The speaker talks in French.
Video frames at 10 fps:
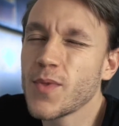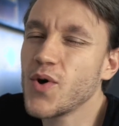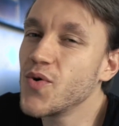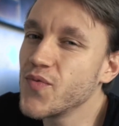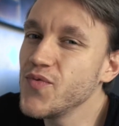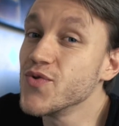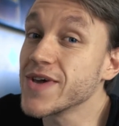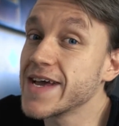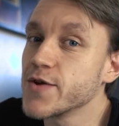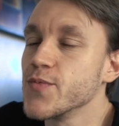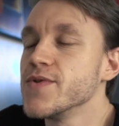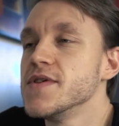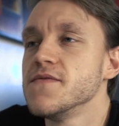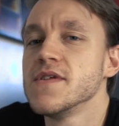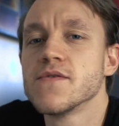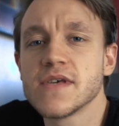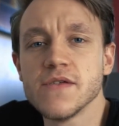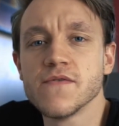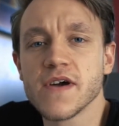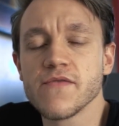en vue de quelques petites vidéos qui
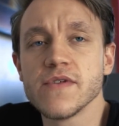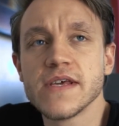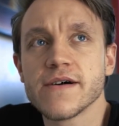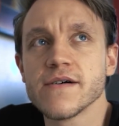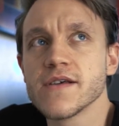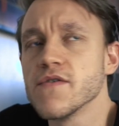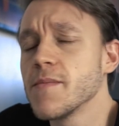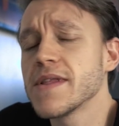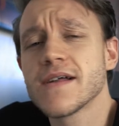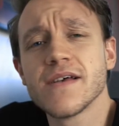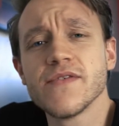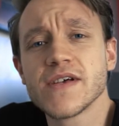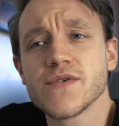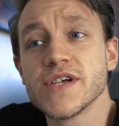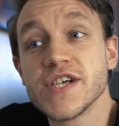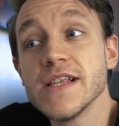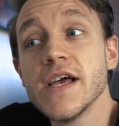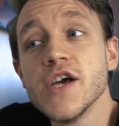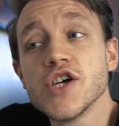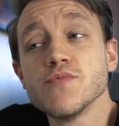devraient venir, euh, qui devraient pas tarder à venir sur la chaîne,
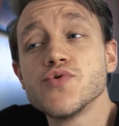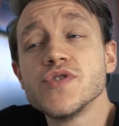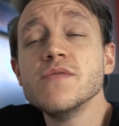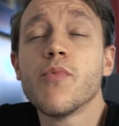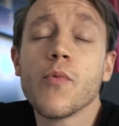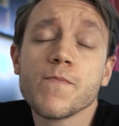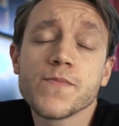je me suis dit, bon,